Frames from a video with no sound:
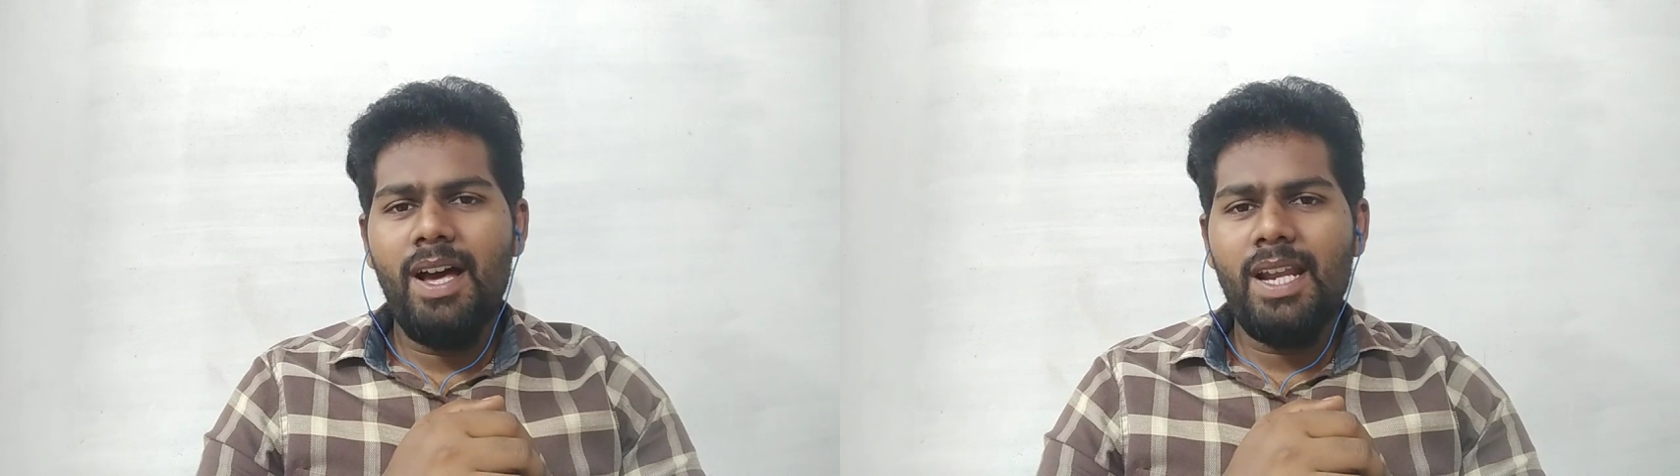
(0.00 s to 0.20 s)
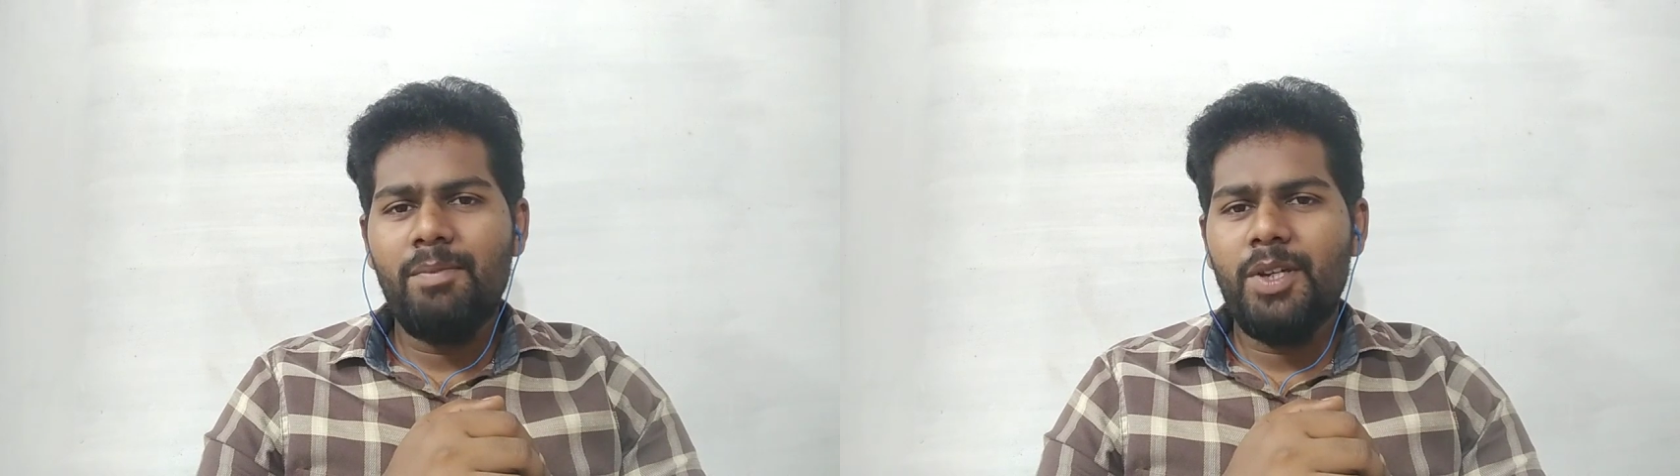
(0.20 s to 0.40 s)

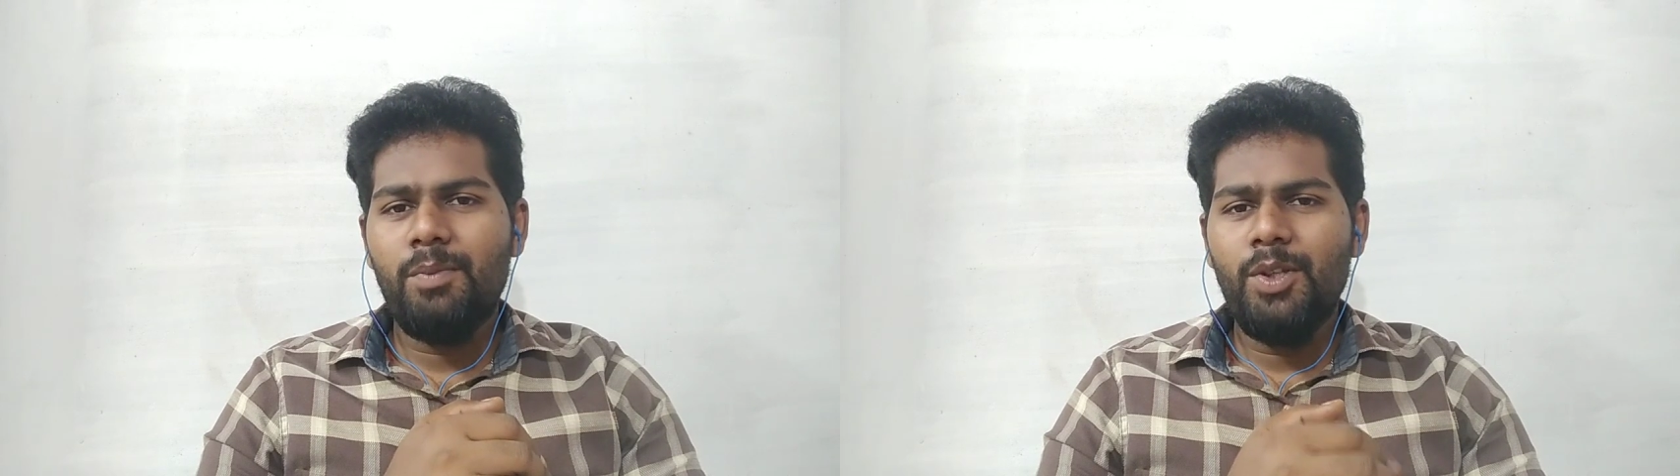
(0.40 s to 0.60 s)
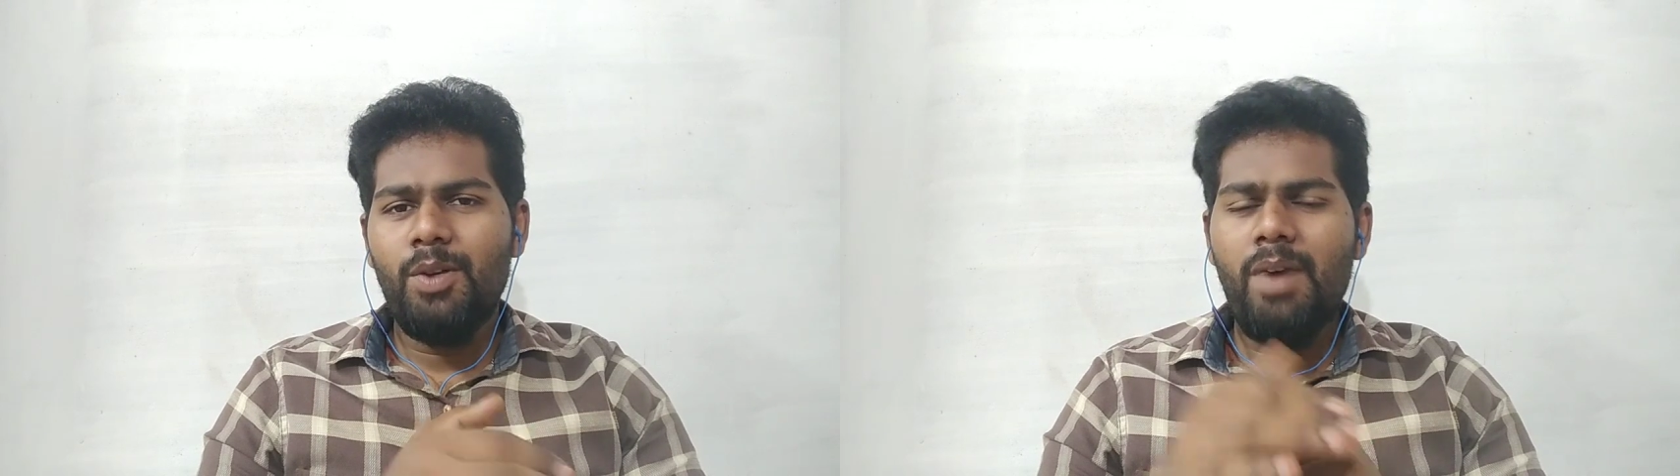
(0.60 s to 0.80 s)

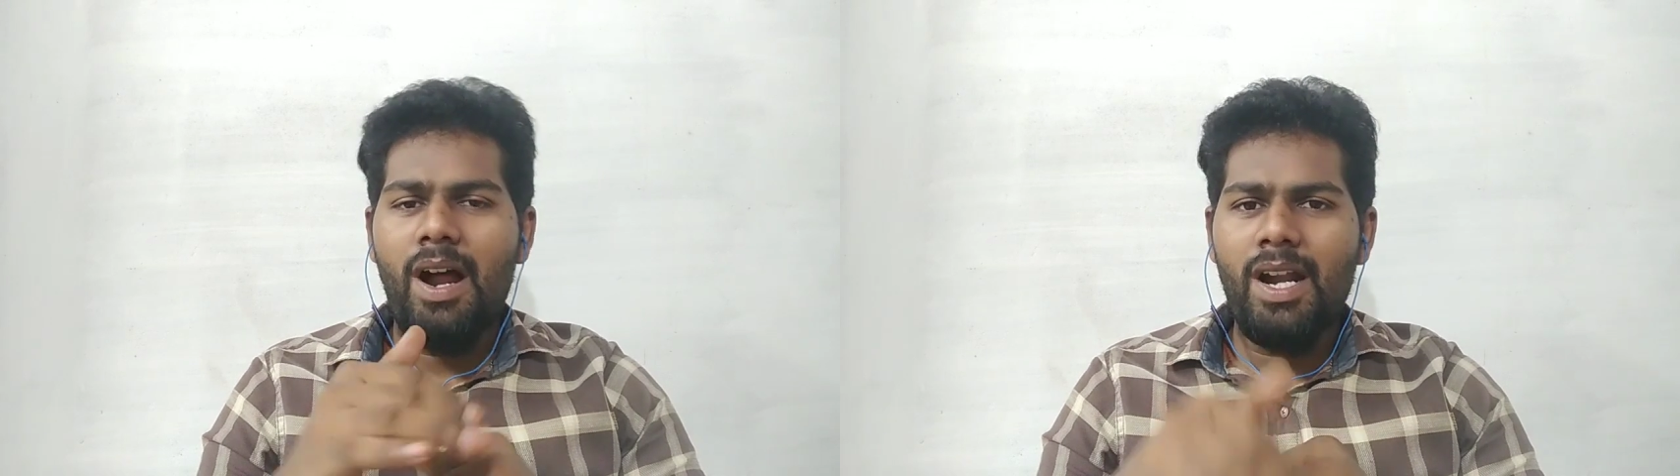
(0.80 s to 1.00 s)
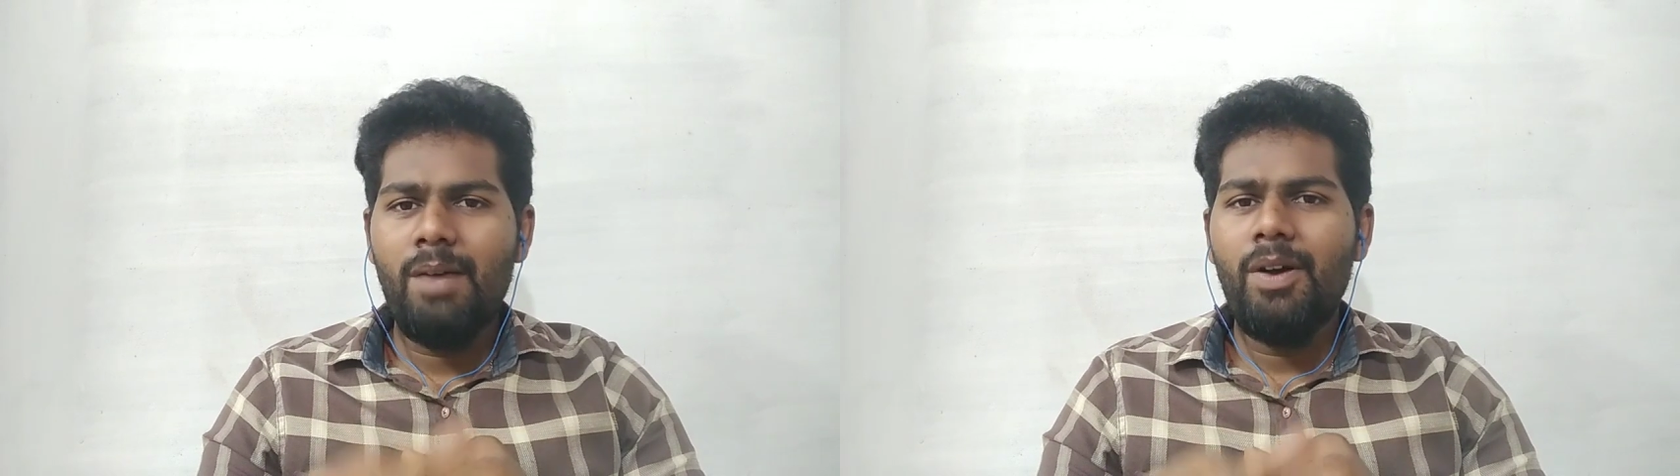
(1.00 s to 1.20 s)
ஆரம்பிக்கும் போது ரொம்ப
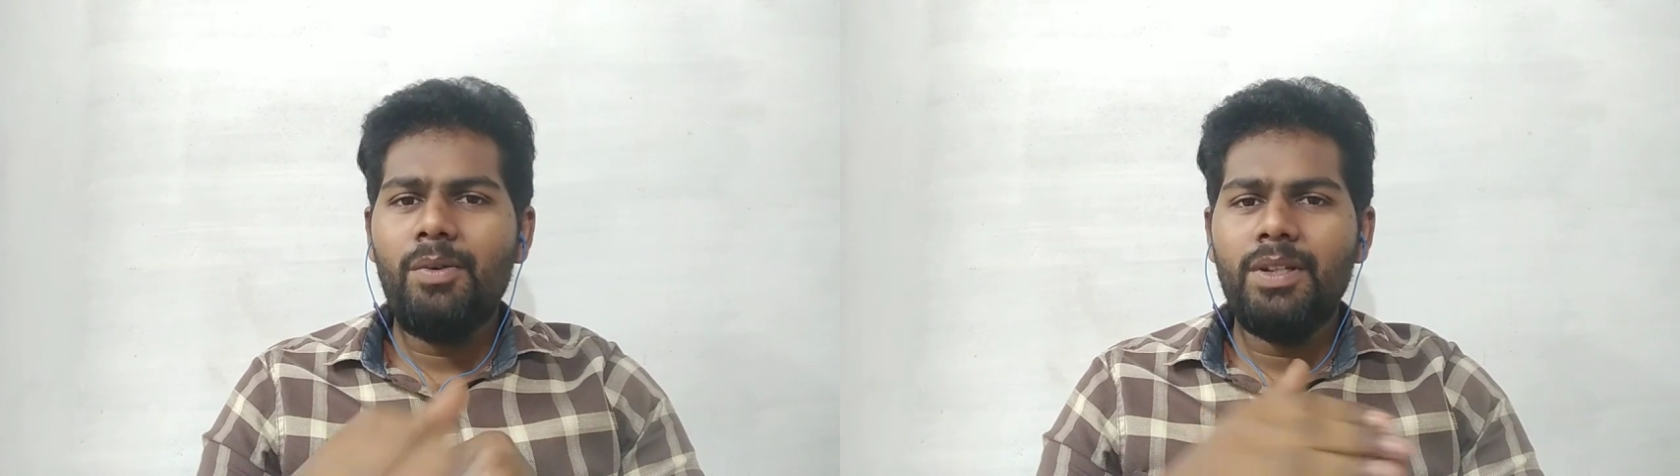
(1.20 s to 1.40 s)
ஆழமாக